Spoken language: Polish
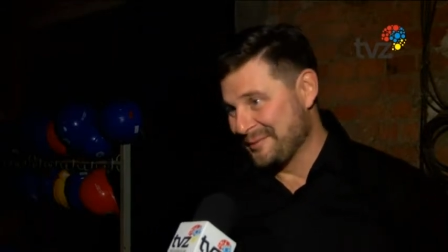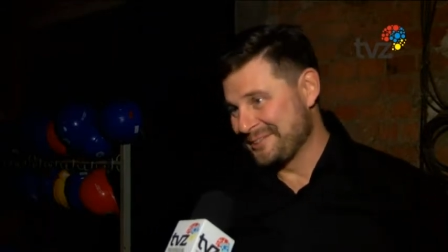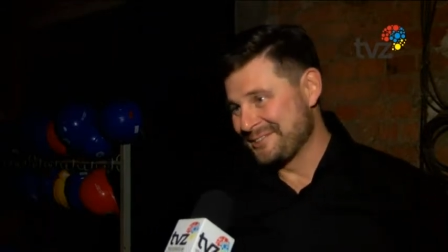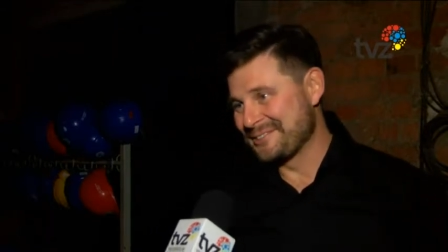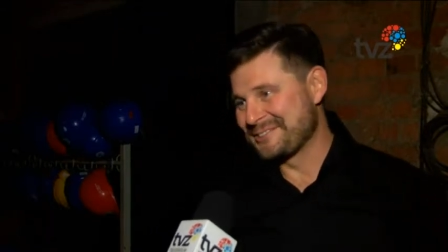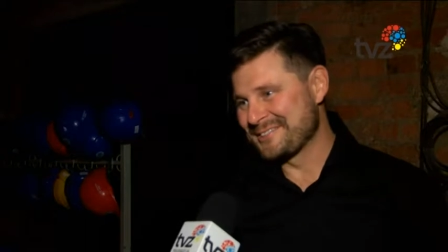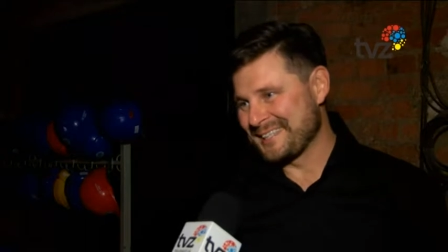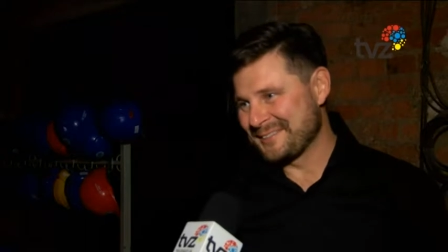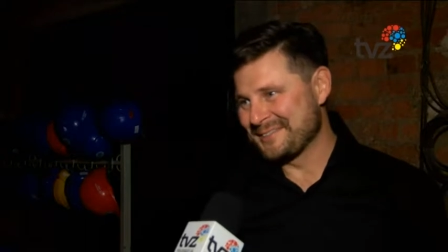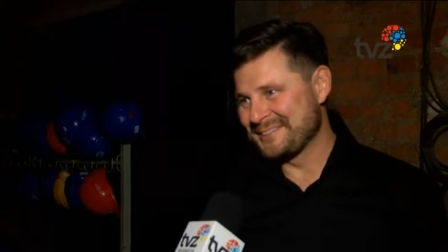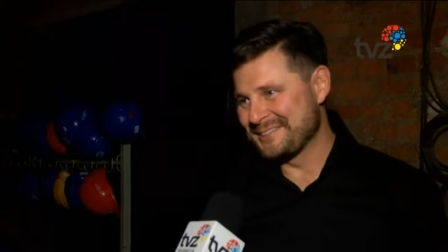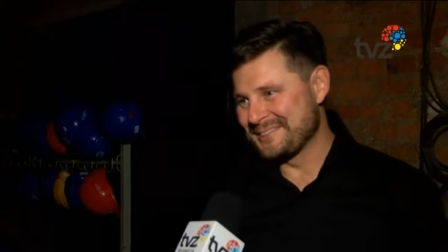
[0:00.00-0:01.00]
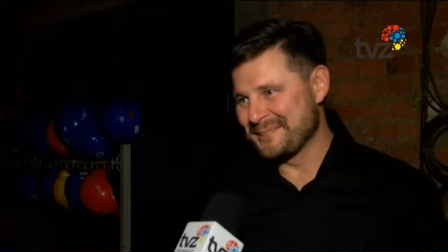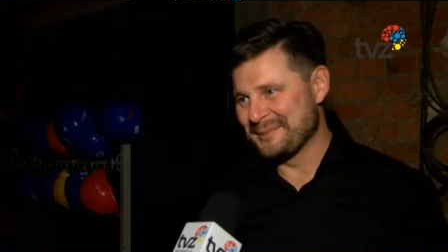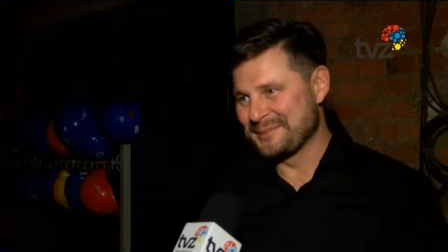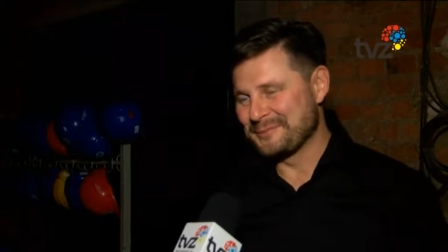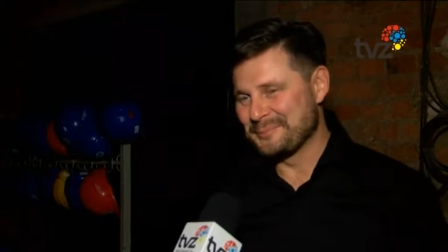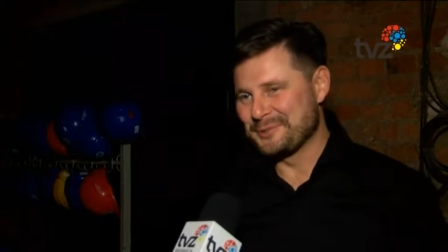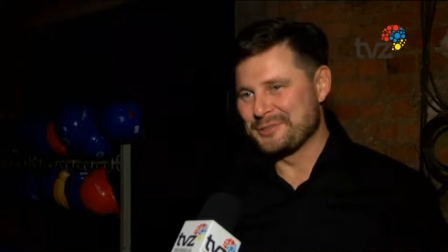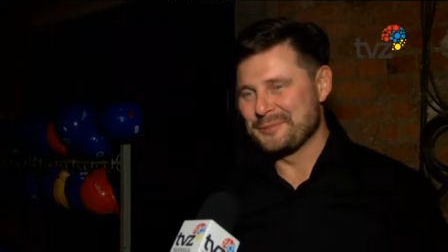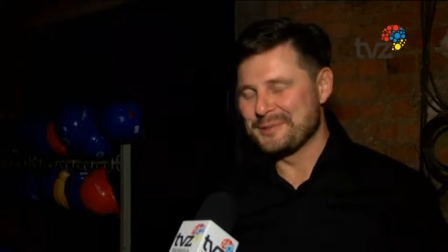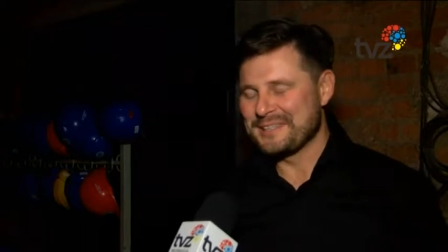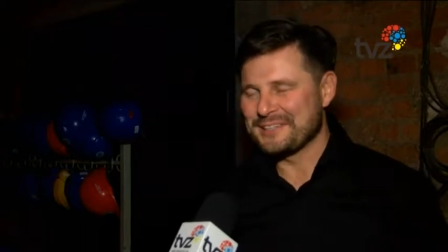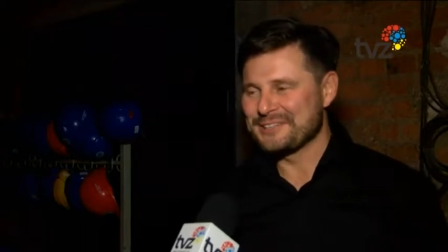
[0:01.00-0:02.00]
właśnie 320 metrów pod
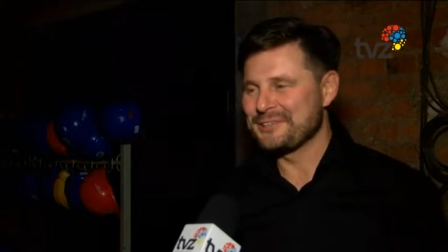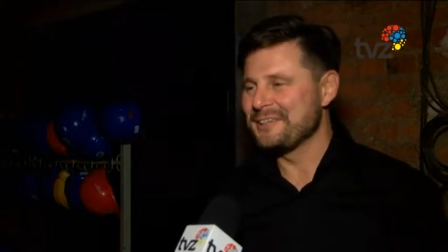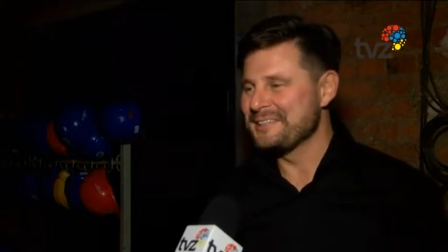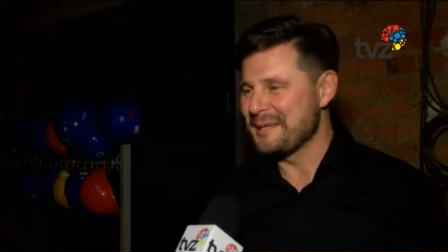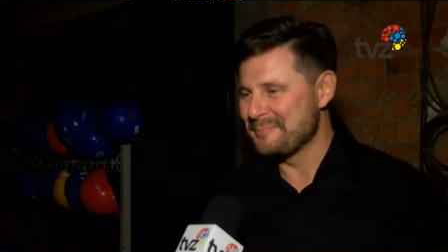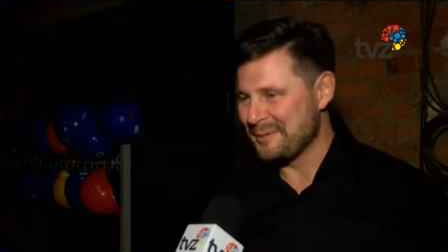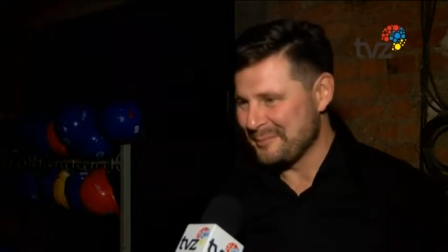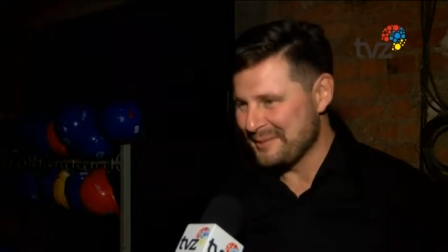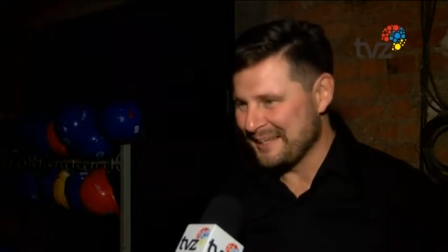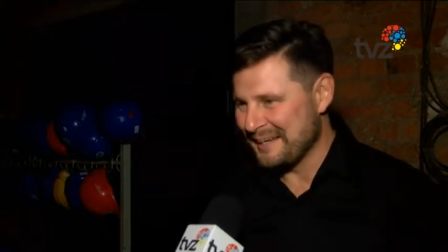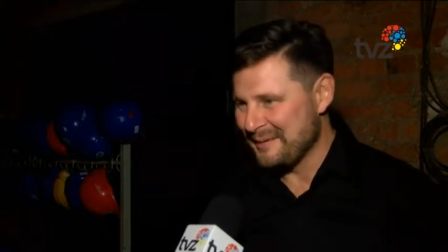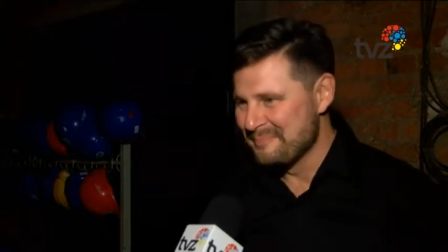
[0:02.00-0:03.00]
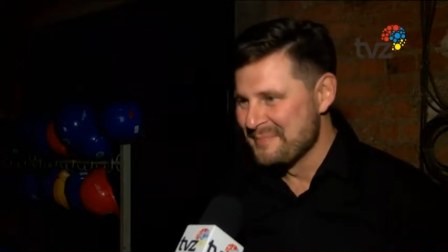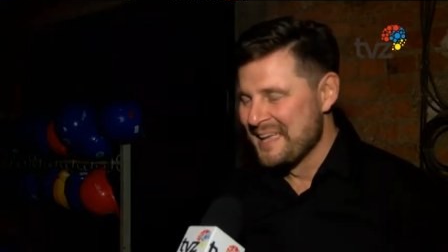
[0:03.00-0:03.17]
ziemię, także kolejna premiera.